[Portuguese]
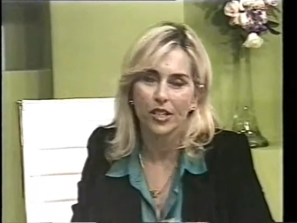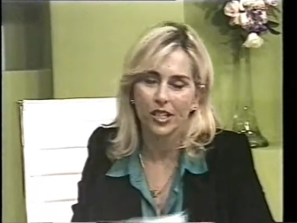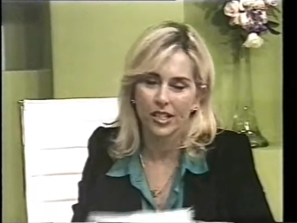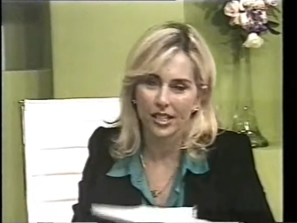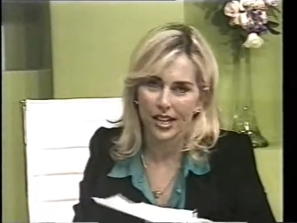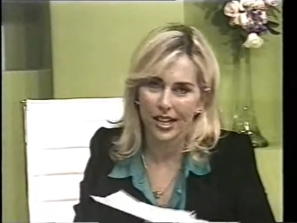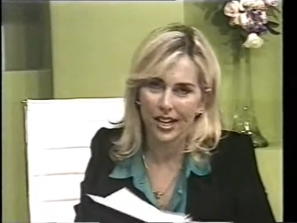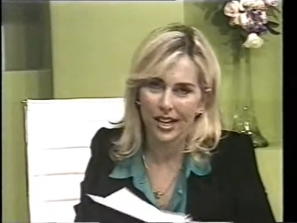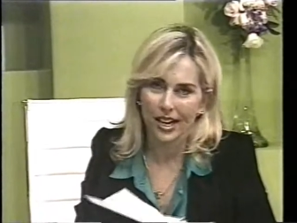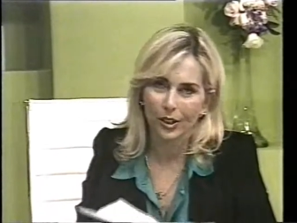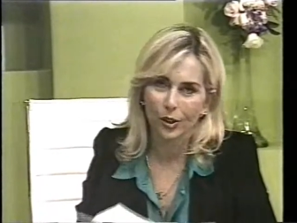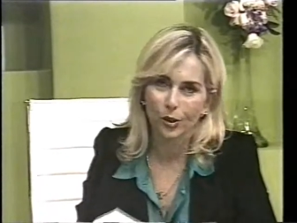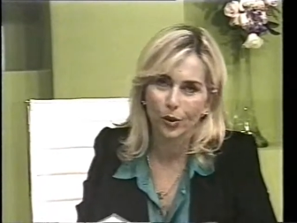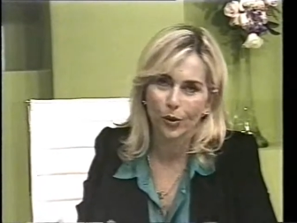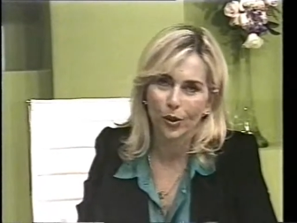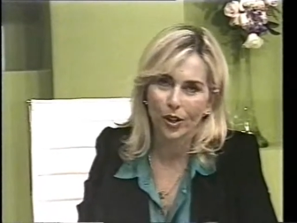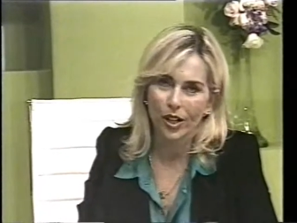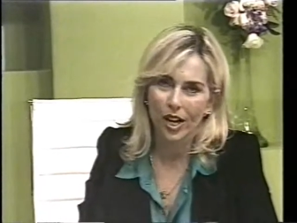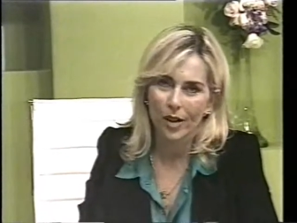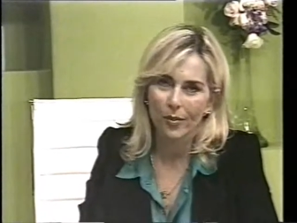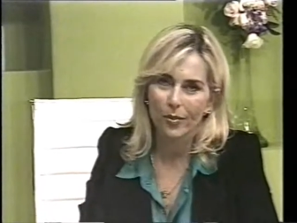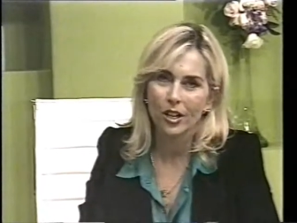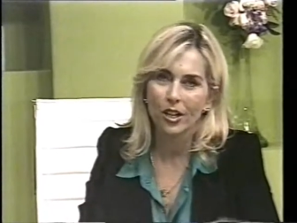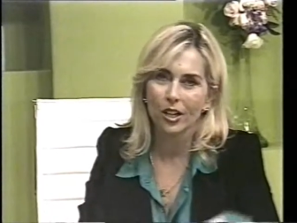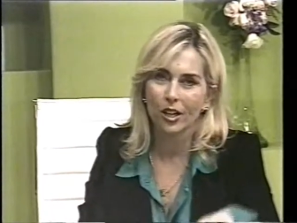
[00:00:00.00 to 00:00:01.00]
Essa carta eu estou
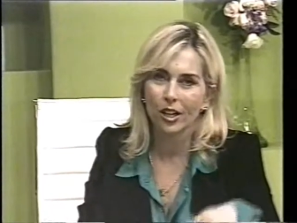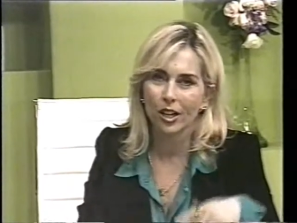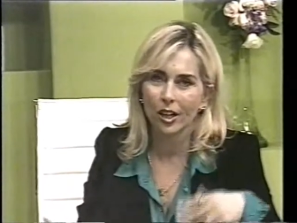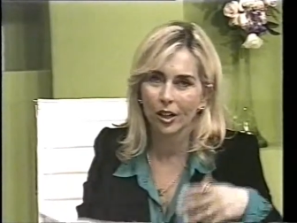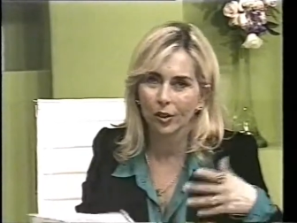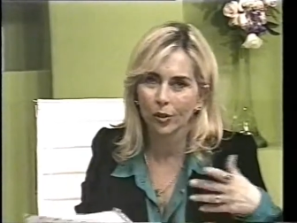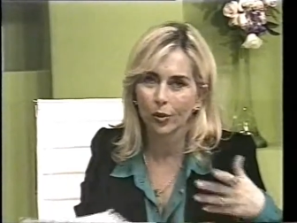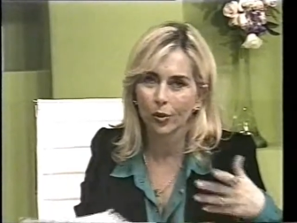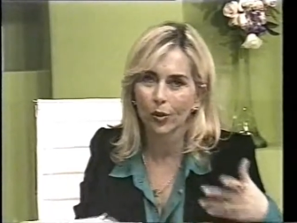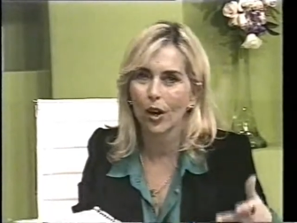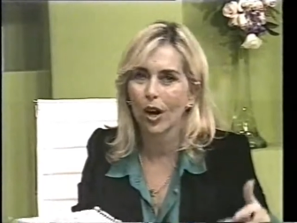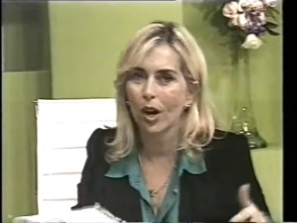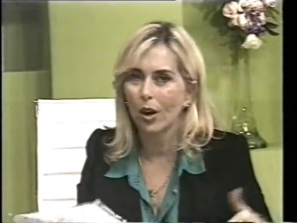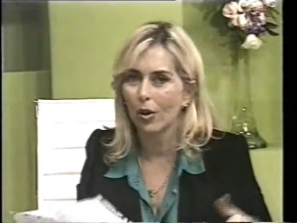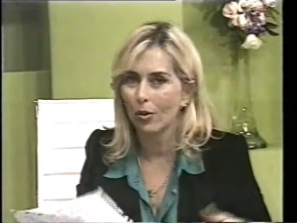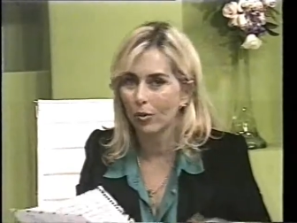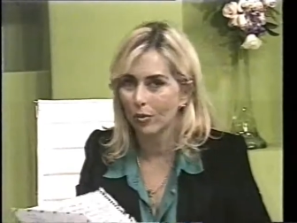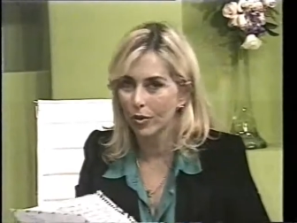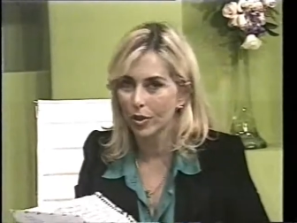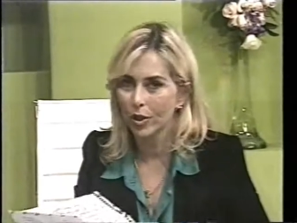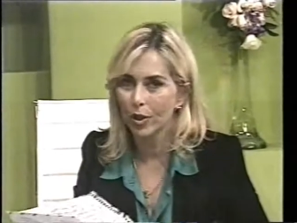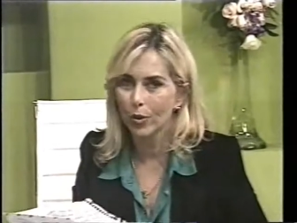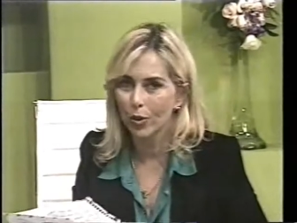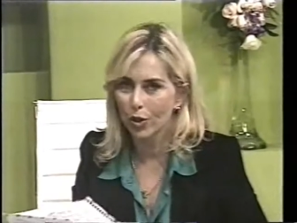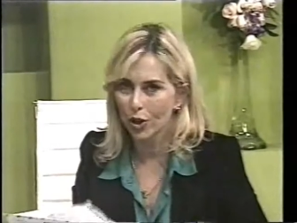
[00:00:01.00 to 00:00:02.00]
encaminhando a
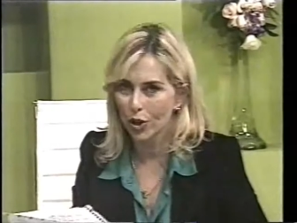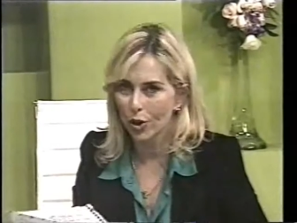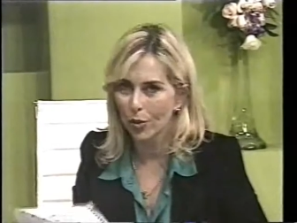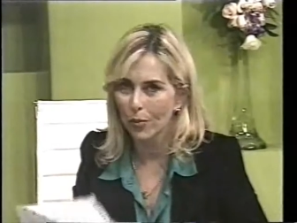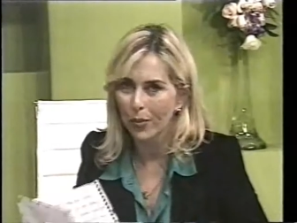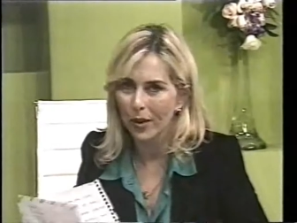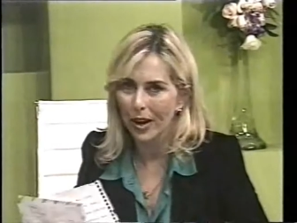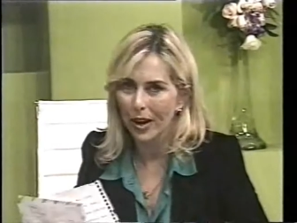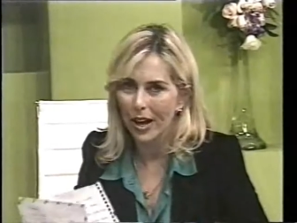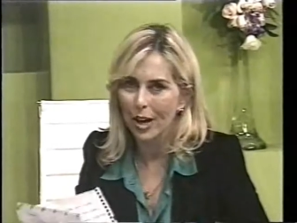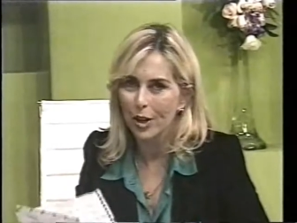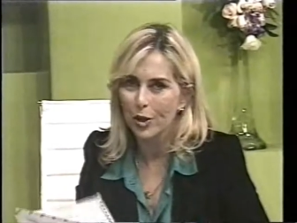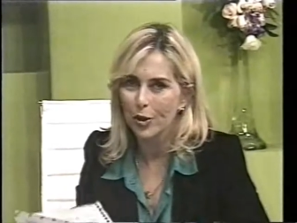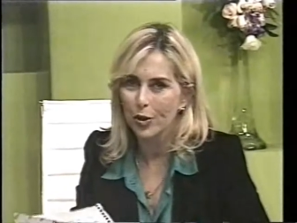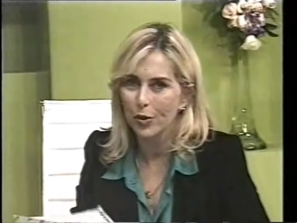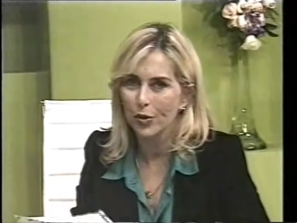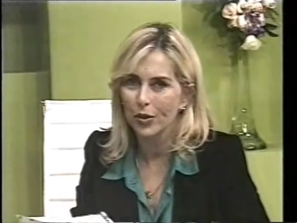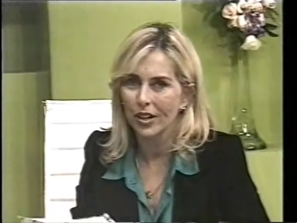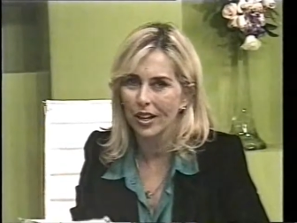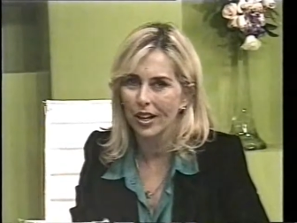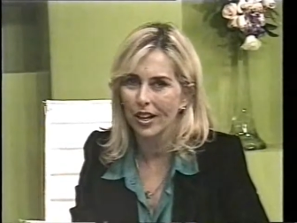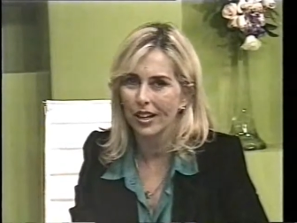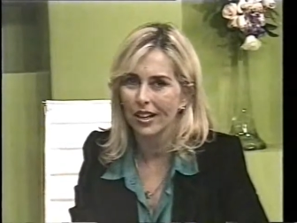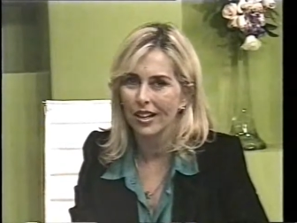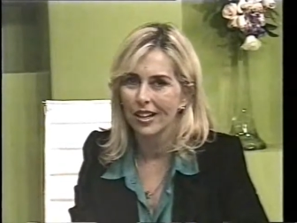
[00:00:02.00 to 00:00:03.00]
um cirurgião plástico,
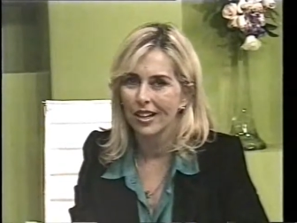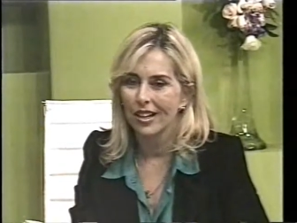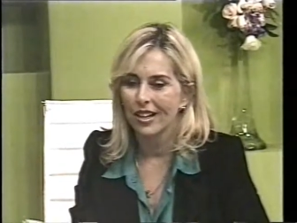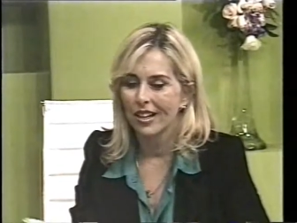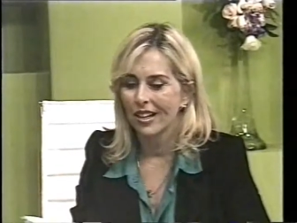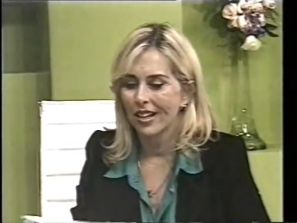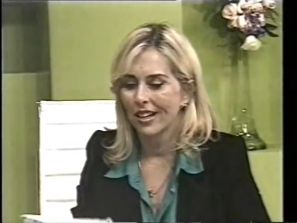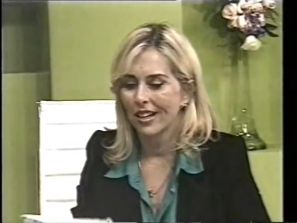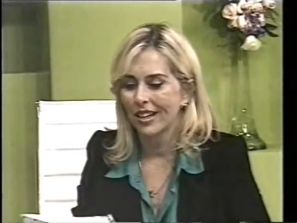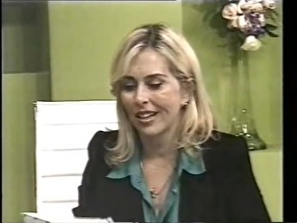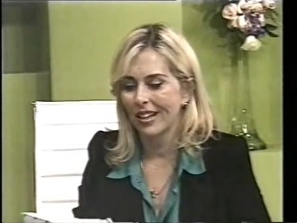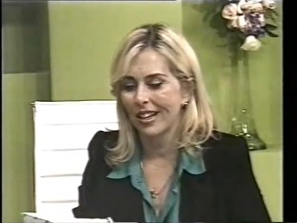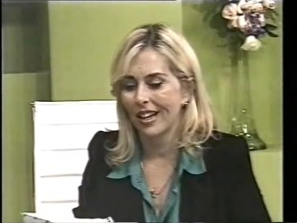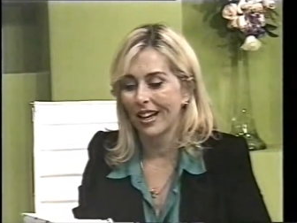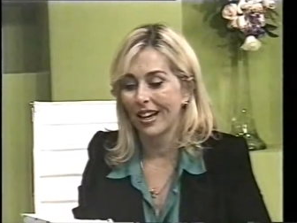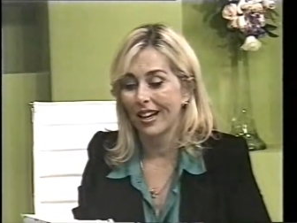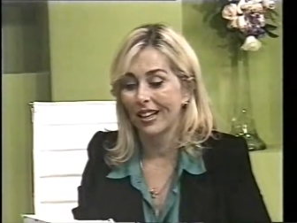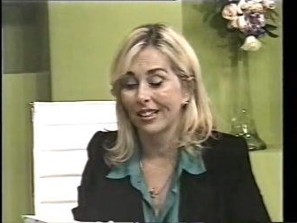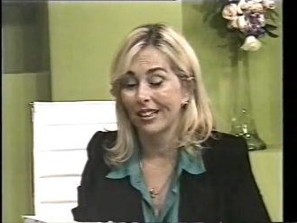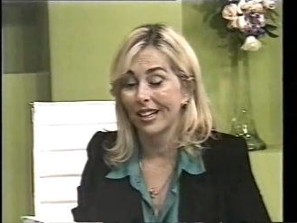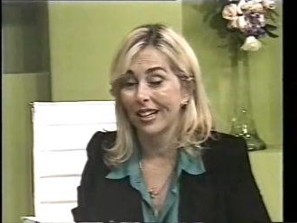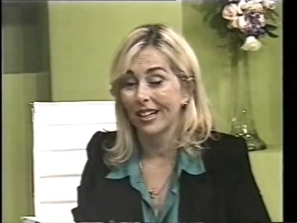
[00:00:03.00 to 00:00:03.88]
né? Que ela está